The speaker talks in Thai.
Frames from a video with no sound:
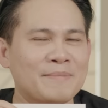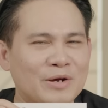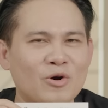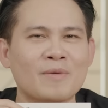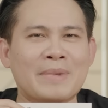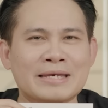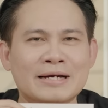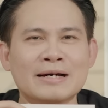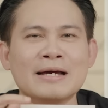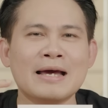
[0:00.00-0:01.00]
ไปไม่รอดมา
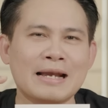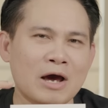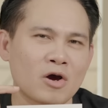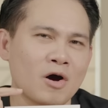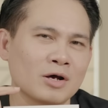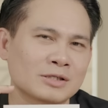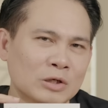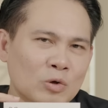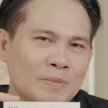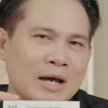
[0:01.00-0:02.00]
เยอะแล้วก็ส
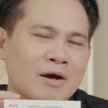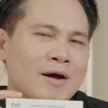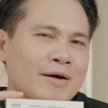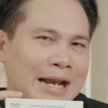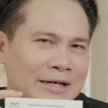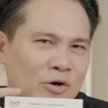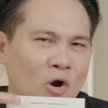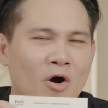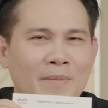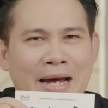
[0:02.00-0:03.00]
รุปแล้วก็กลั่นก
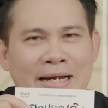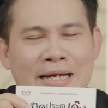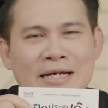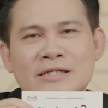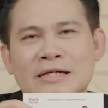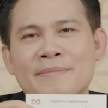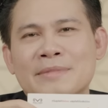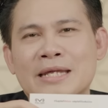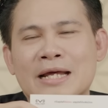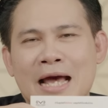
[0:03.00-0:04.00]
รองมาในหนังสือเล่
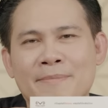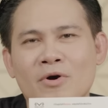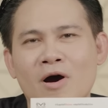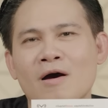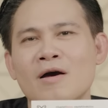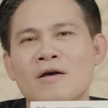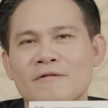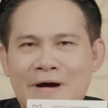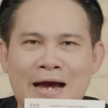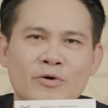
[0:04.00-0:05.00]
มนี้นะครับก็
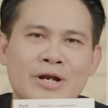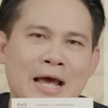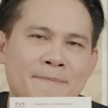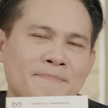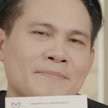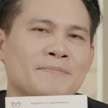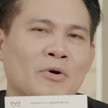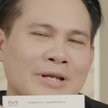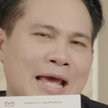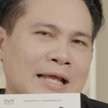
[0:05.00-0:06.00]
ฝากด้วยนะครับ
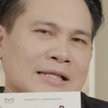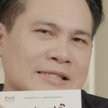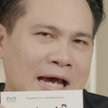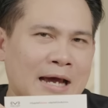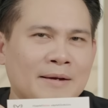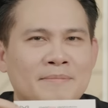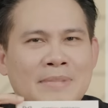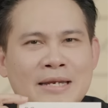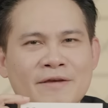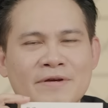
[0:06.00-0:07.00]
ผลงานจาก
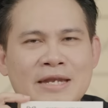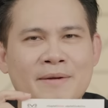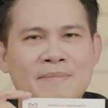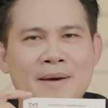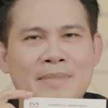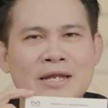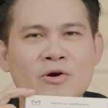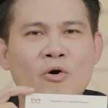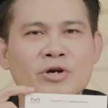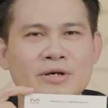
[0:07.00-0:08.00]
Money Fitness by
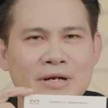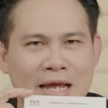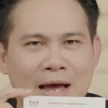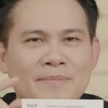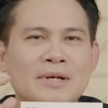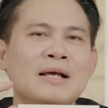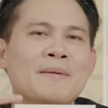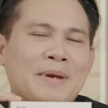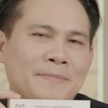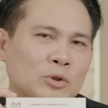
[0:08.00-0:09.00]
Money Coach นะครับ
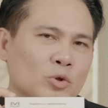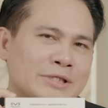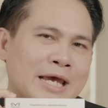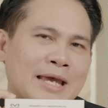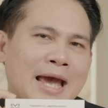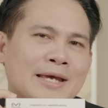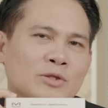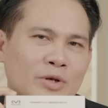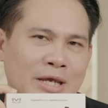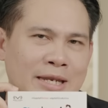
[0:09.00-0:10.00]
ปิดประตูเจ๊งให้
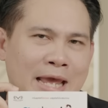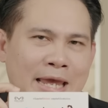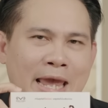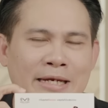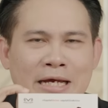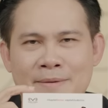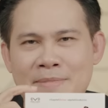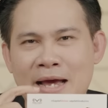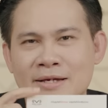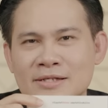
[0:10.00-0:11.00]
ธุรกิจเฮงๆนะครับ
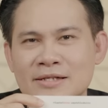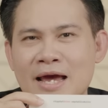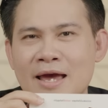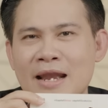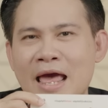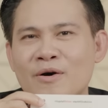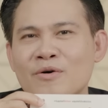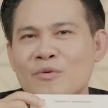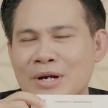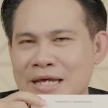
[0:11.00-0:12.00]
หาซื้อได้แล้ว
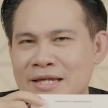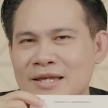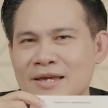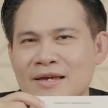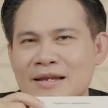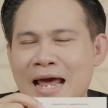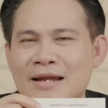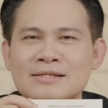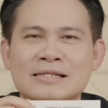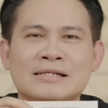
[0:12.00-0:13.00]
วันนี้ที่ร้าน
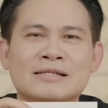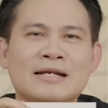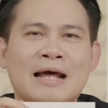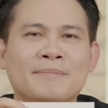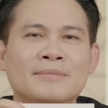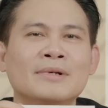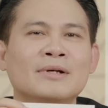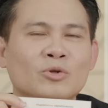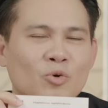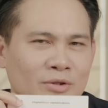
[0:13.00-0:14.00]
หนังสือชั้น
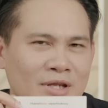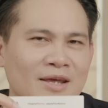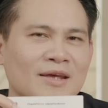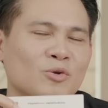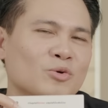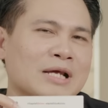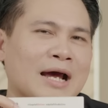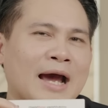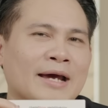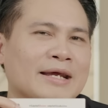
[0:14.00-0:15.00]
นำทุกที่ทุก
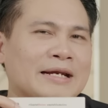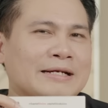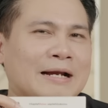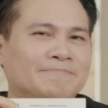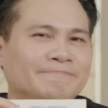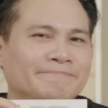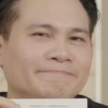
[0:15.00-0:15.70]
สาขาได้เลยครับ